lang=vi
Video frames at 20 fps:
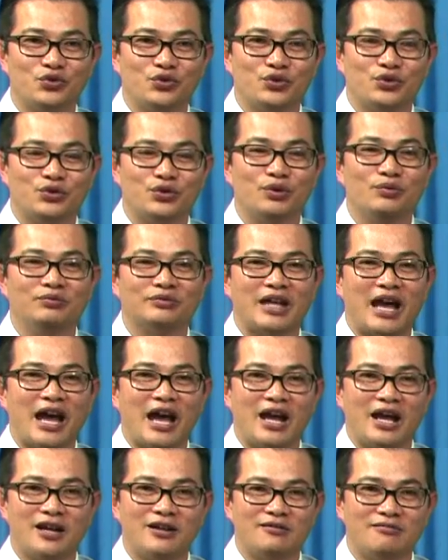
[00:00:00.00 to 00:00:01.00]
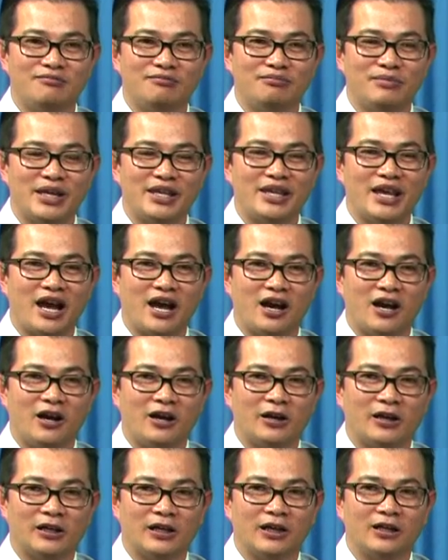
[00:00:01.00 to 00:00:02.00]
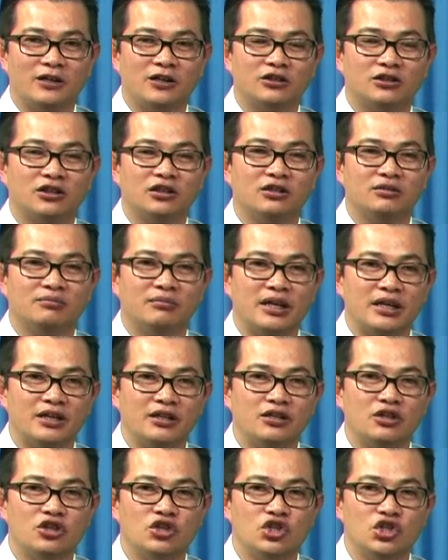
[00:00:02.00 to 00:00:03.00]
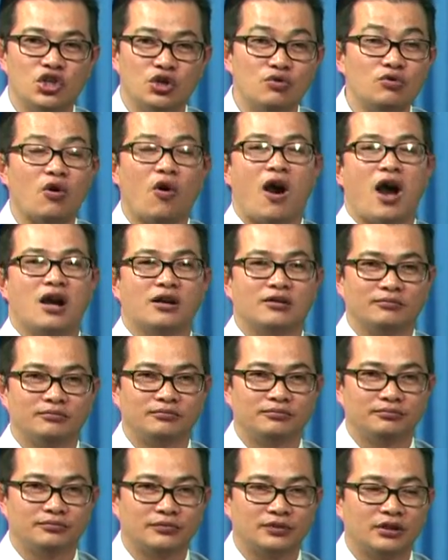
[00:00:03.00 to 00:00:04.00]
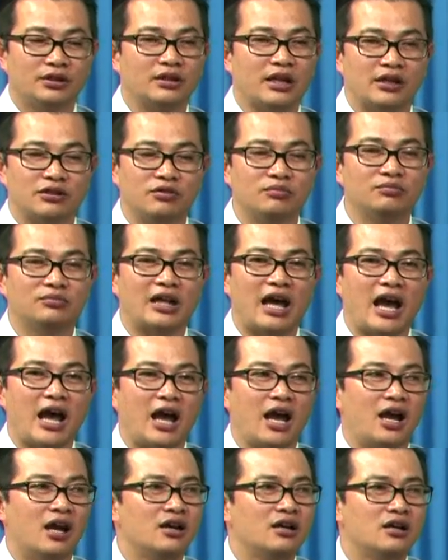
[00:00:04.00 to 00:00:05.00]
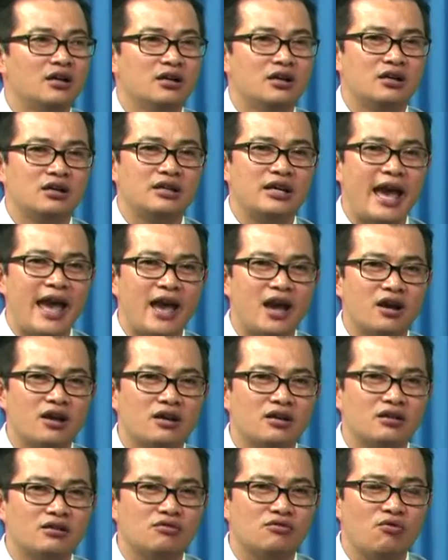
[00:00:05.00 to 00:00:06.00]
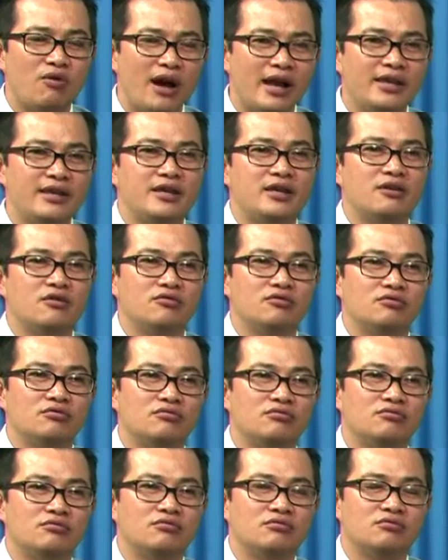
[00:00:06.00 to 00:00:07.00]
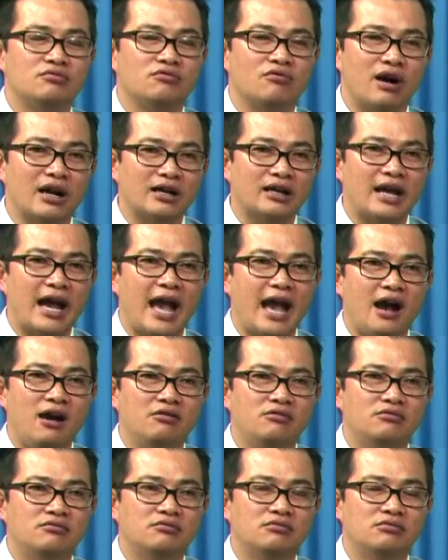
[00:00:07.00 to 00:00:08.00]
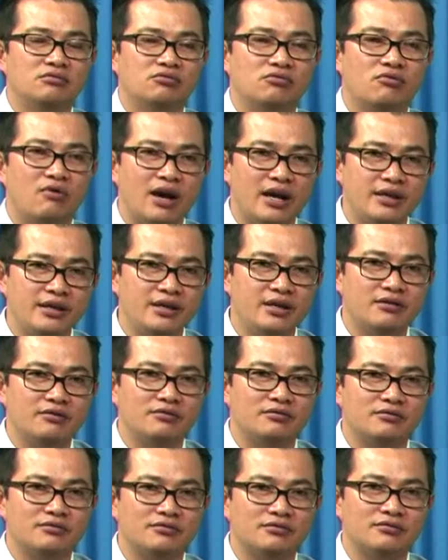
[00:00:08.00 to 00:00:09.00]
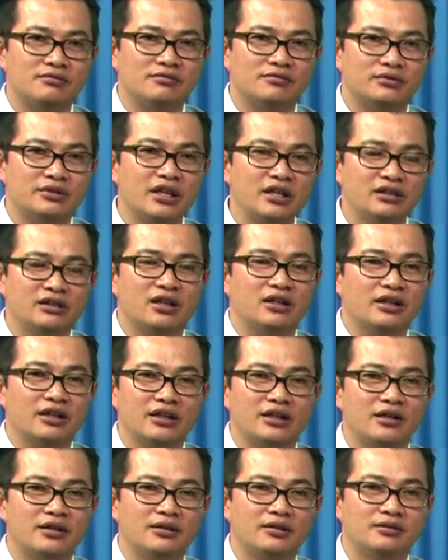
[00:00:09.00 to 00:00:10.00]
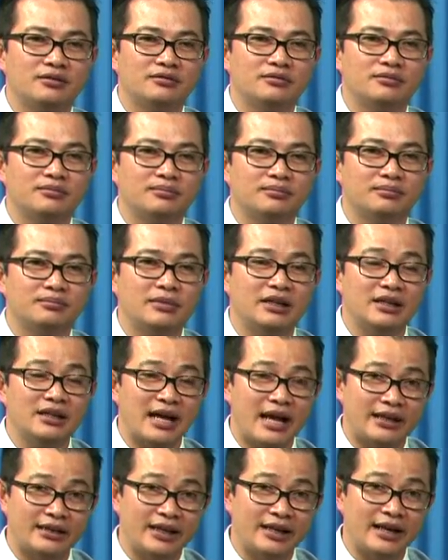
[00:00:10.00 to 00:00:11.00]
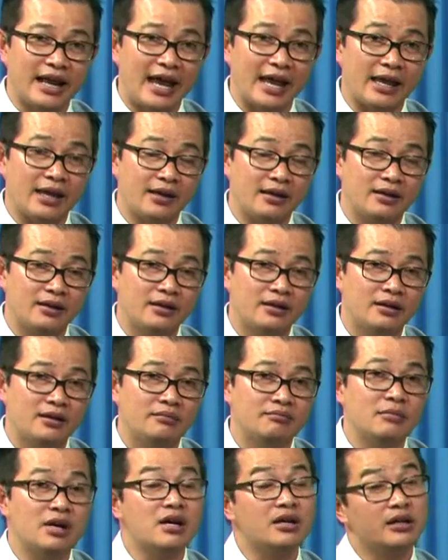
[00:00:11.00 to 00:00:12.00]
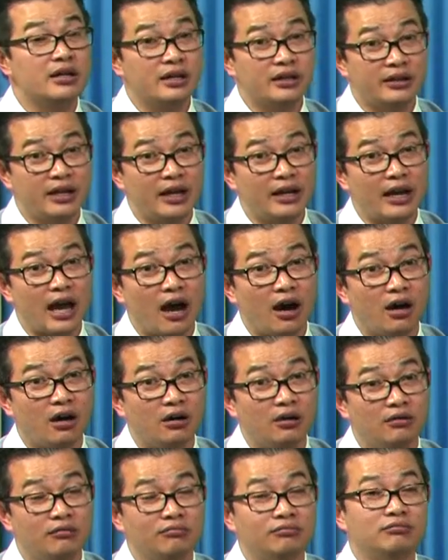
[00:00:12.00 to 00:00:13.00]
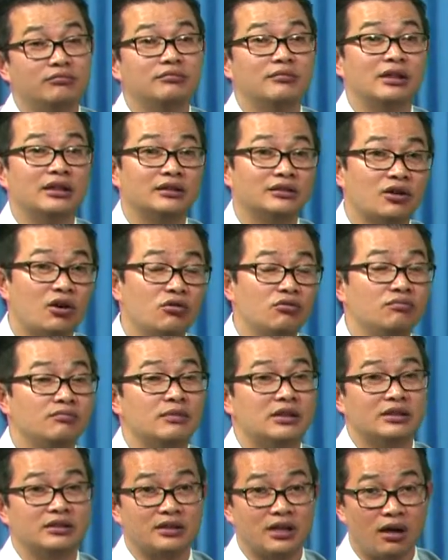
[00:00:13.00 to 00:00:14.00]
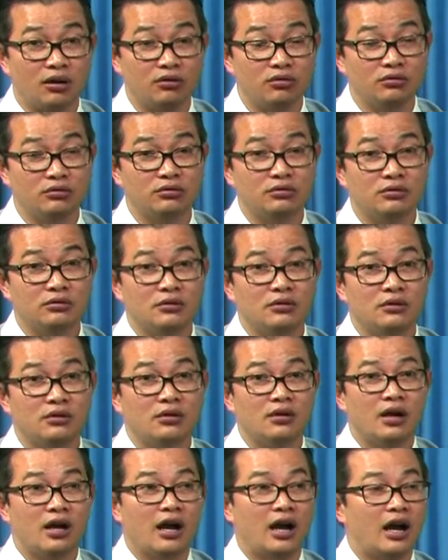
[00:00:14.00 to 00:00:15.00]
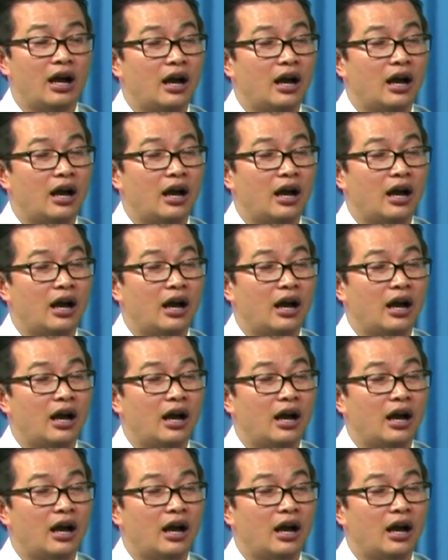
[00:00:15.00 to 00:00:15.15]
chúng ta bây giờ nó thường bị nhiễu loạn tức là chúng ta nghe quá nhiều quảng cáo quá nhiều tin tức bữa nay thế này bữa kia thế nọ bữa tốt bữa xấu à,